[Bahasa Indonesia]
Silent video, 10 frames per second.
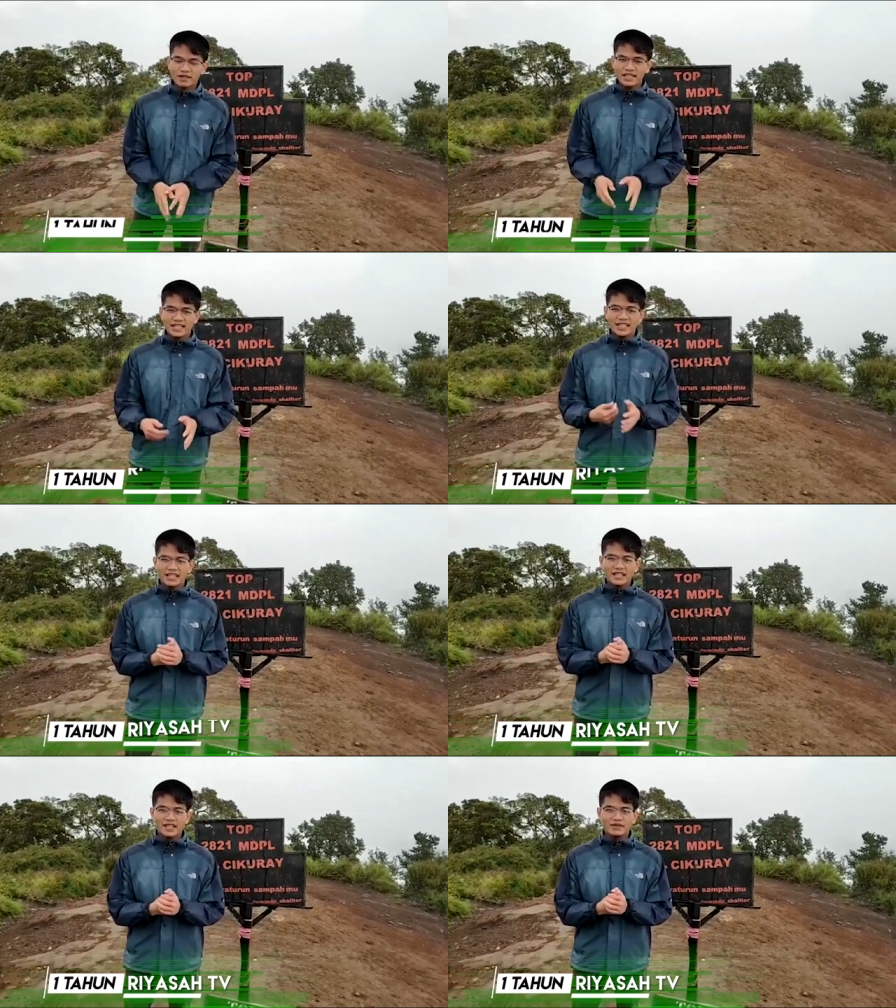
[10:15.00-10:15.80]
Kami
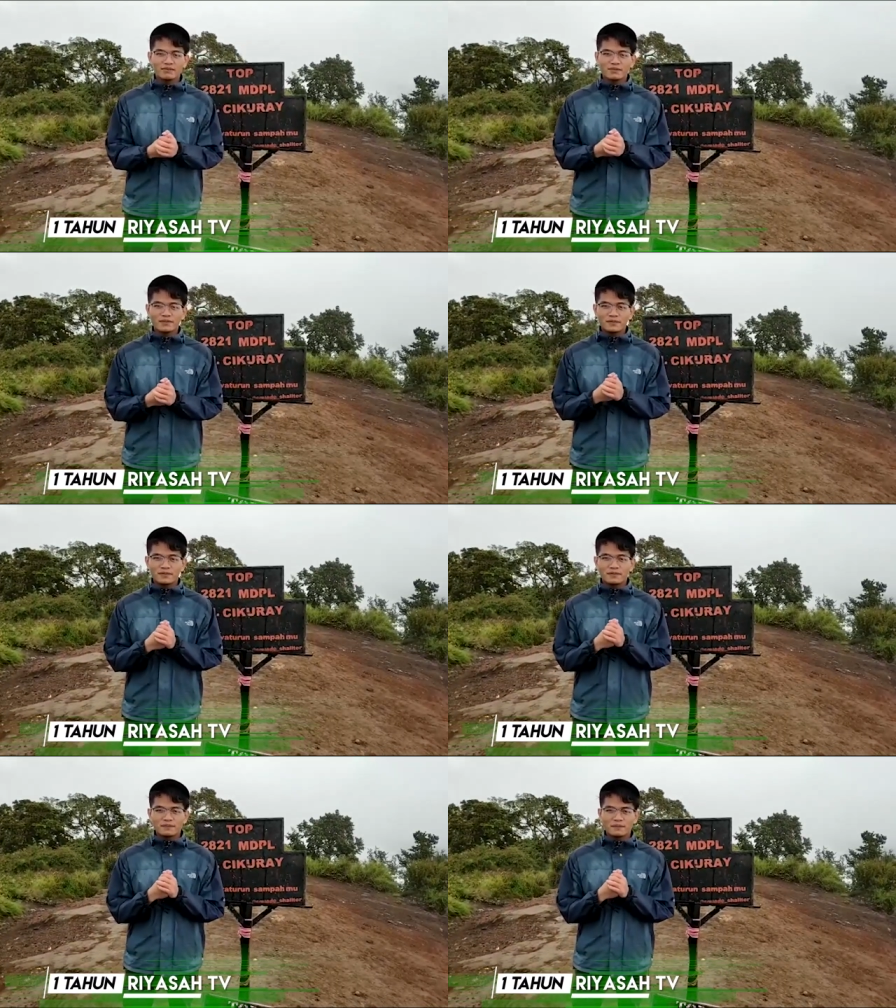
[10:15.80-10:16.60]
dari
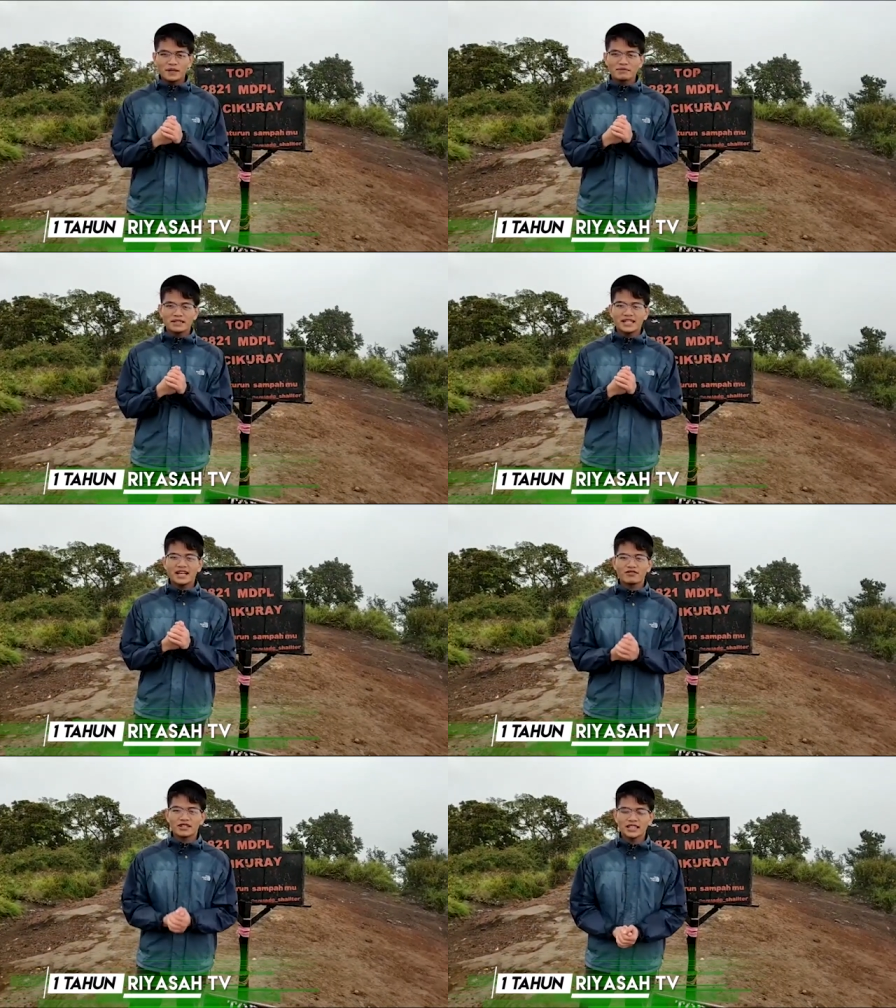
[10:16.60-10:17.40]

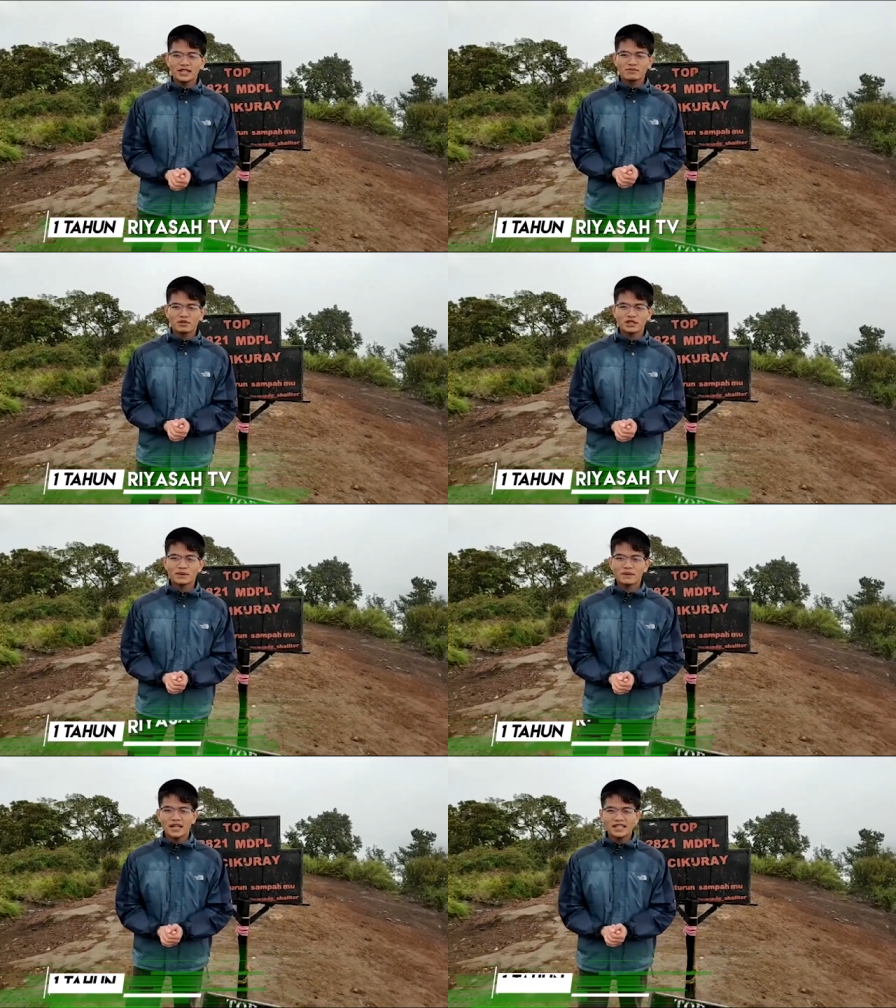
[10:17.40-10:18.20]
BMS Al Fatah
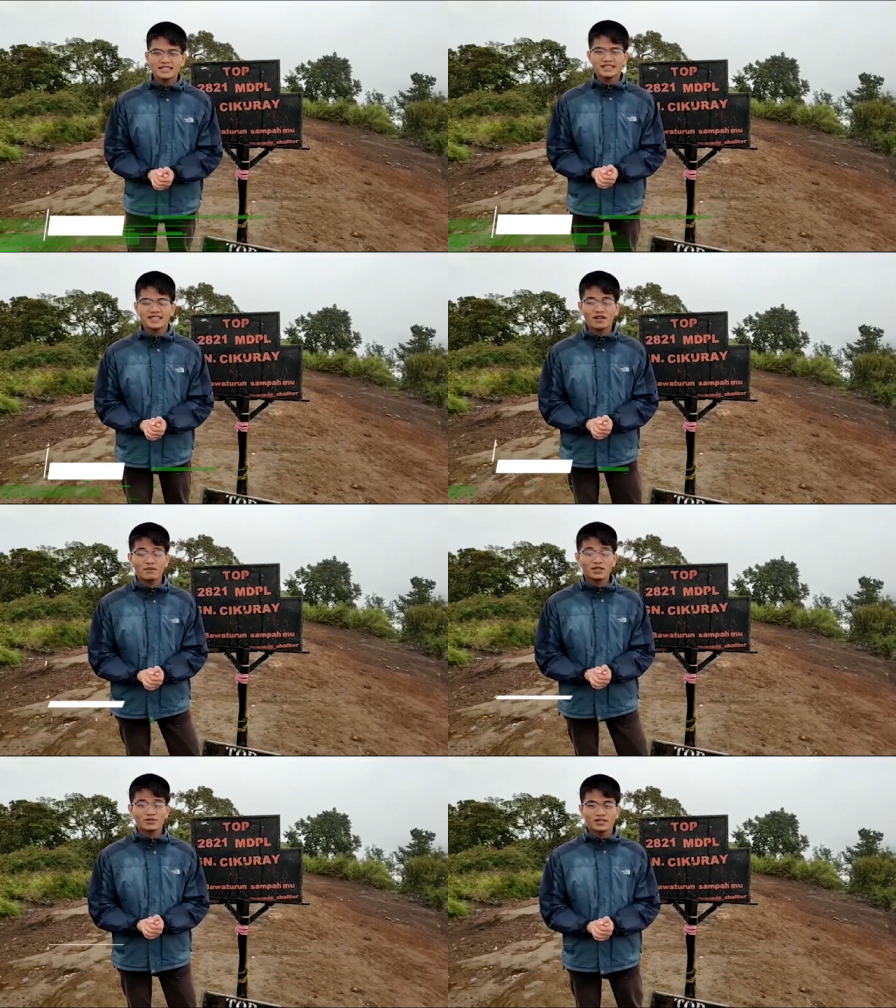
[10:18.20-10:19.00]
mengucapkan
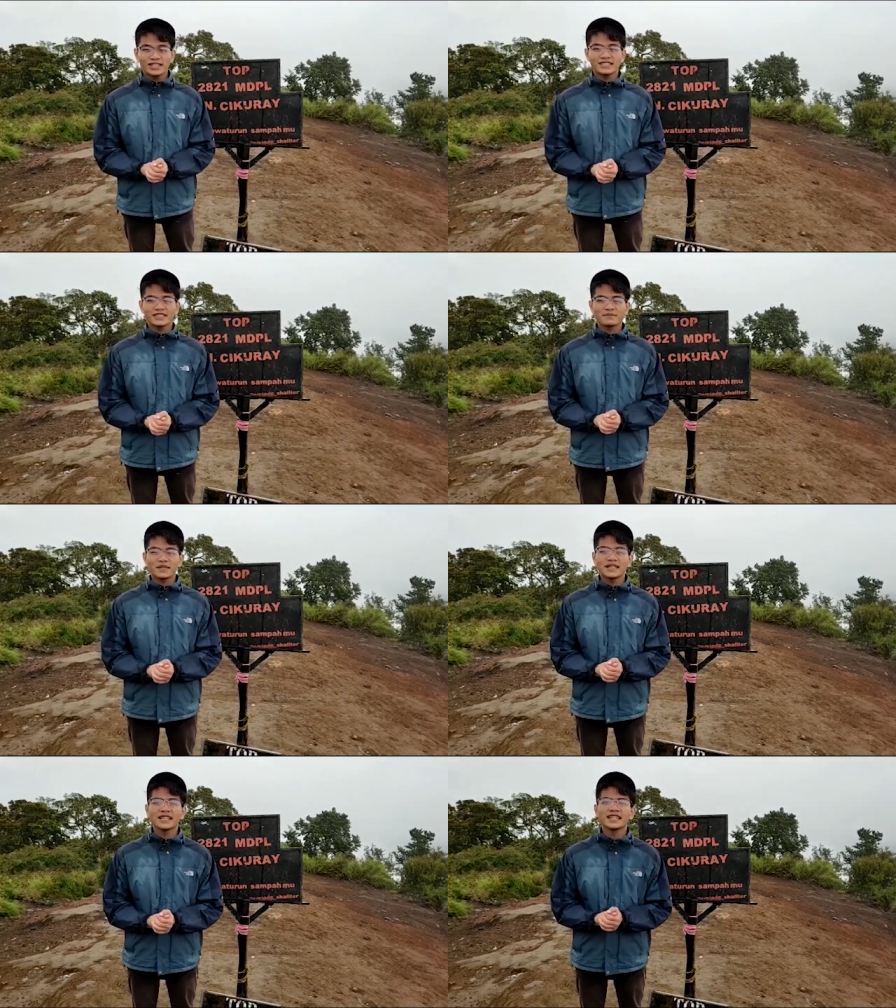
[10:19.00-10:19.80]
selamat sukses
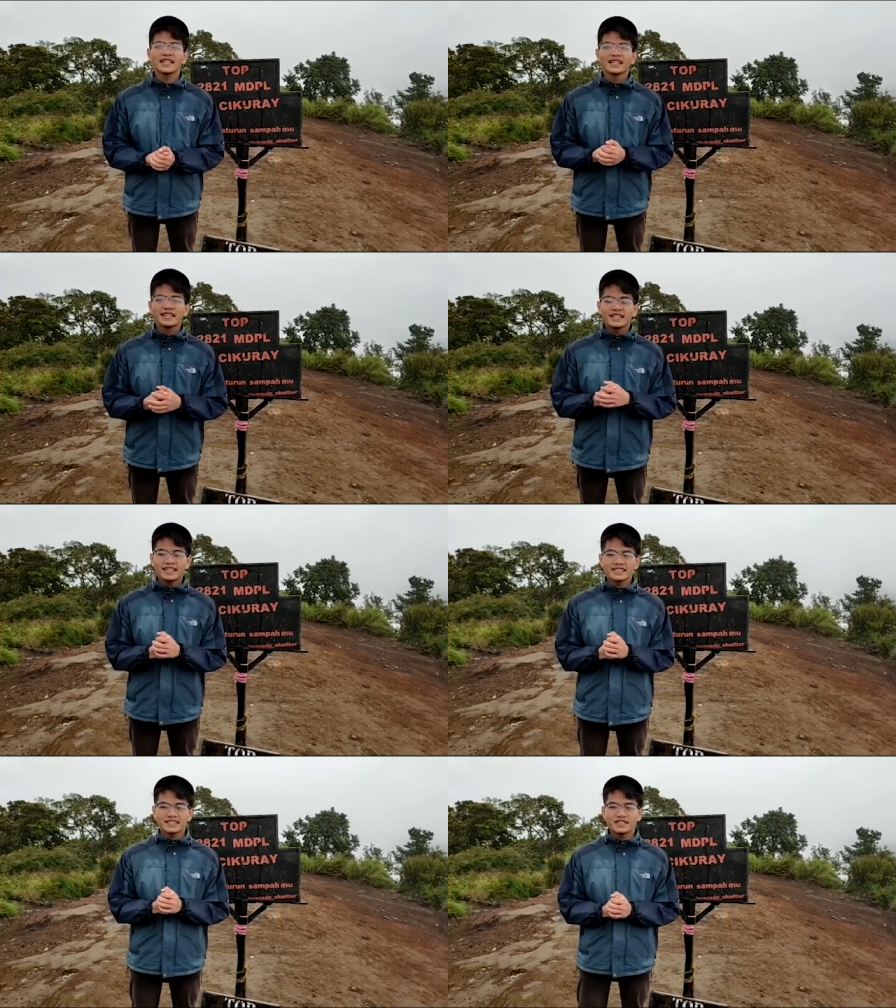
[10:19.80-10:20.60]
kepada
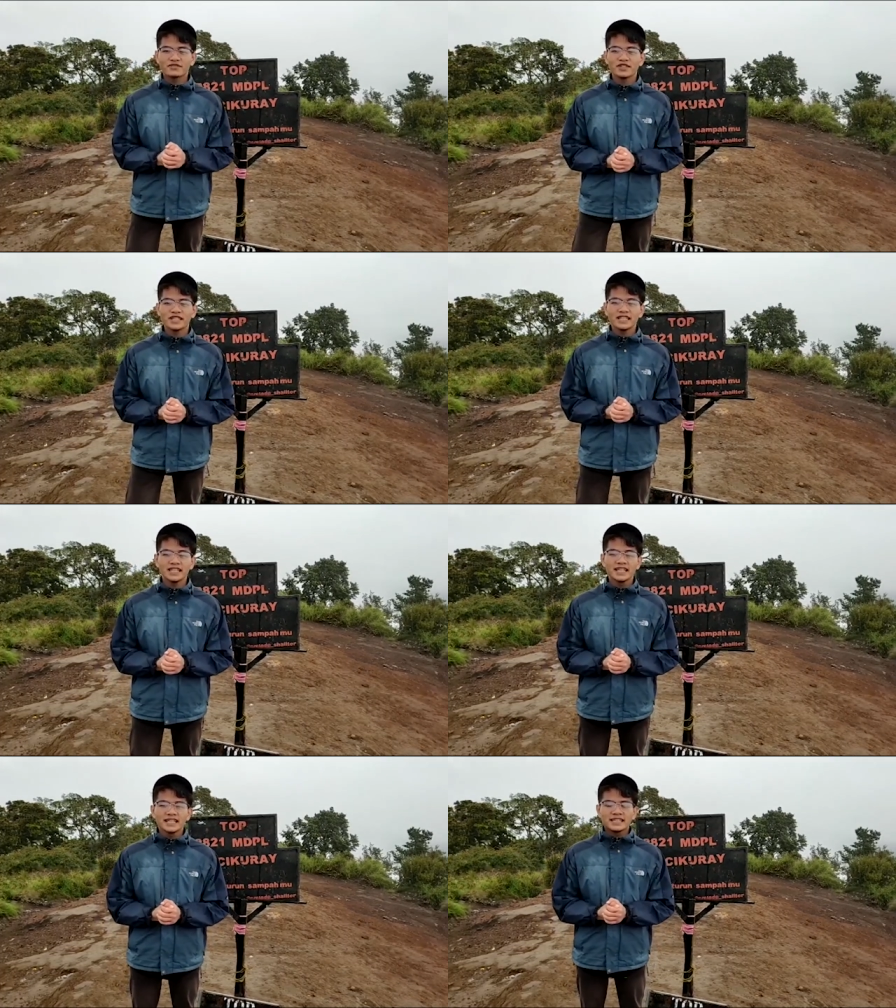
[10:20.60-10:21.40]
Jasa
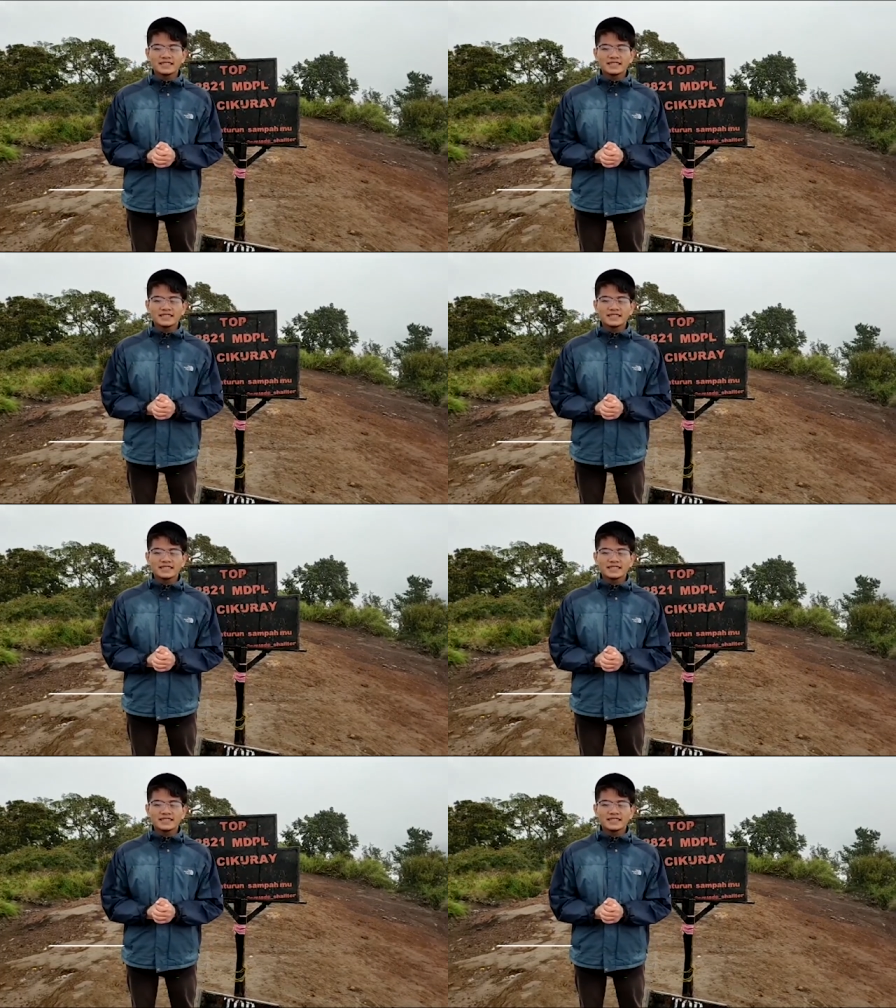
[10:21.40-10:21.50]
TV